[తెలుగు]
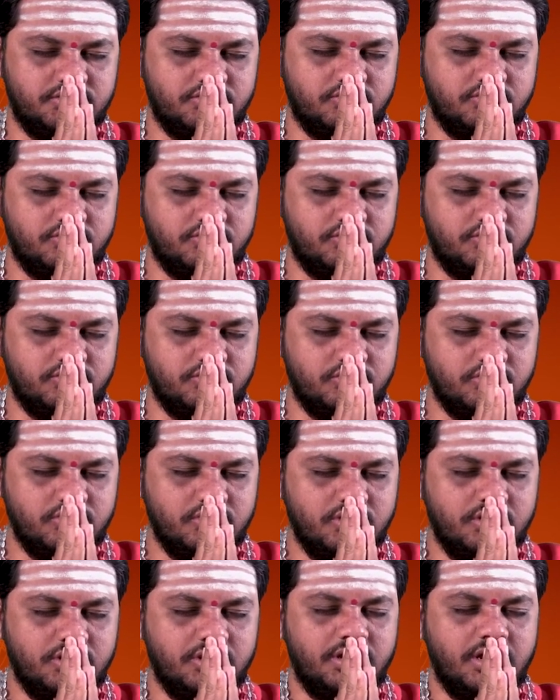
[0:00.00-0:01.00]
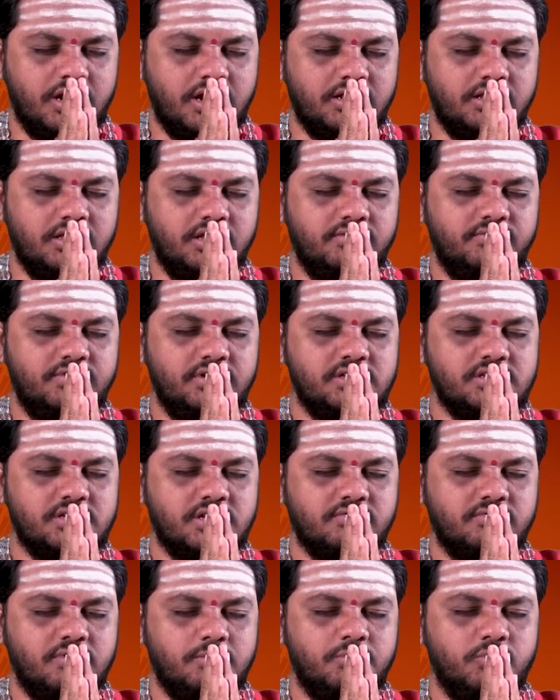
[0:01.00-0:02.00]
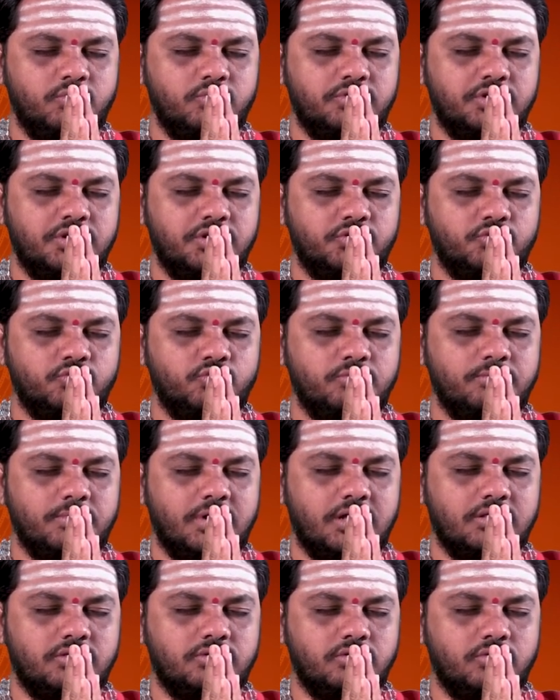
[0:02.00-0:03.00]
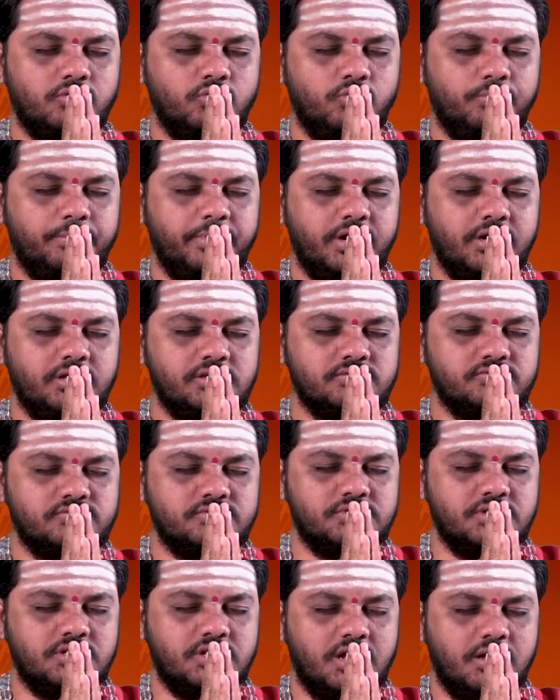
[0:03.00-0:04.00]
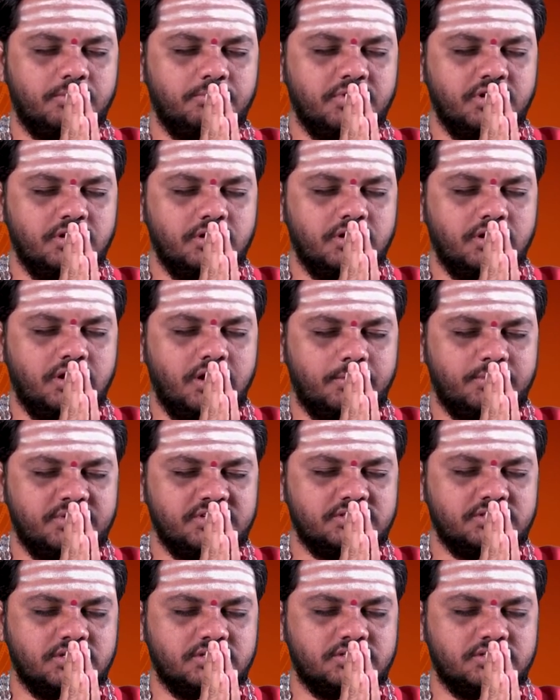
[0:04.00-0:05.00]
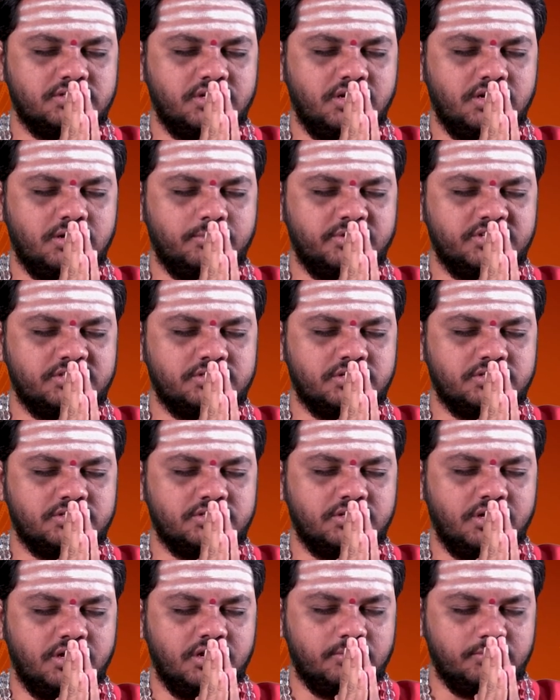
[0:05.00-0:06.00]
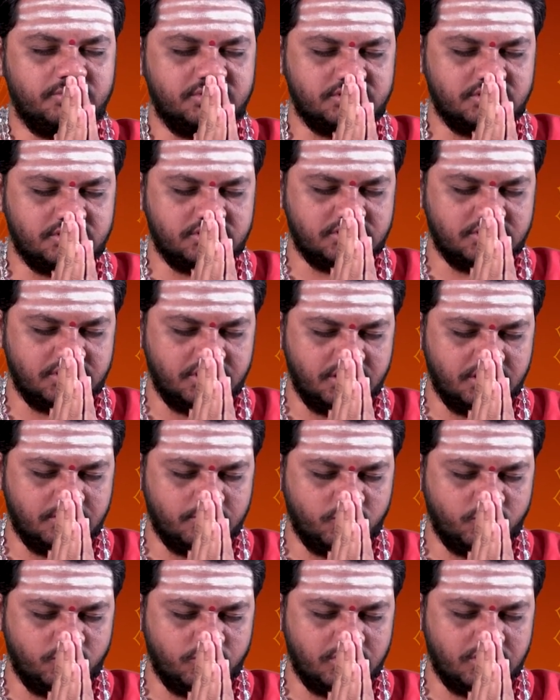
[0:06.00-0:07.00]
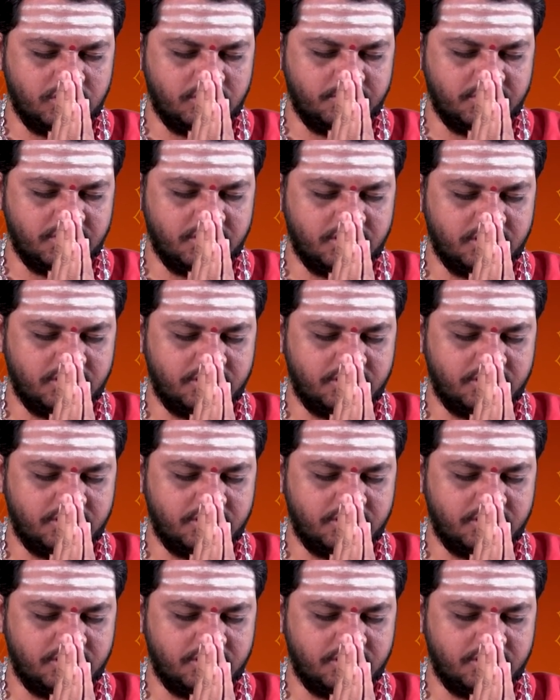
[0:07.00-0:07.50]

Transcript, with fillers: చేసుకుంటూ యాదేవి సర్వభూతేషు మాతృరూపేణ సంస్థితాం నమస్తస్సై నమస్తస్సై నమస్తస్సై నమో నమ